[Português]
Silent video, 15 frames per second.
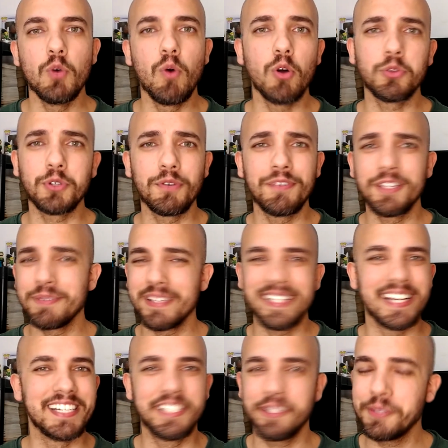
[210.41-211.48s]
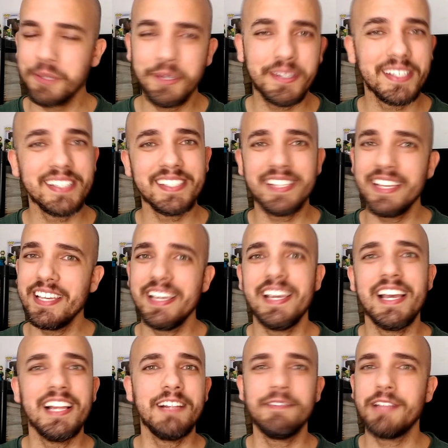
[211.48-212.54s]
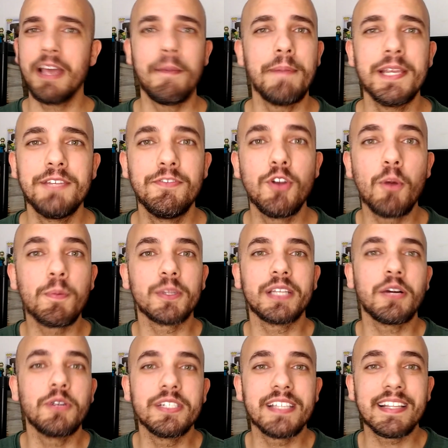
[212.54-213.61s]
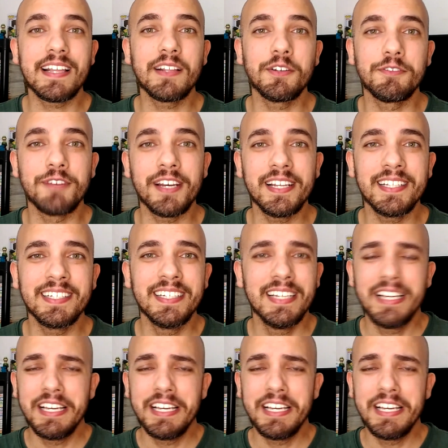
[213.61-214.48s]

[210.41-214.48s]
O autor fez uma série de truques e ele de repente virou o protagonista da novela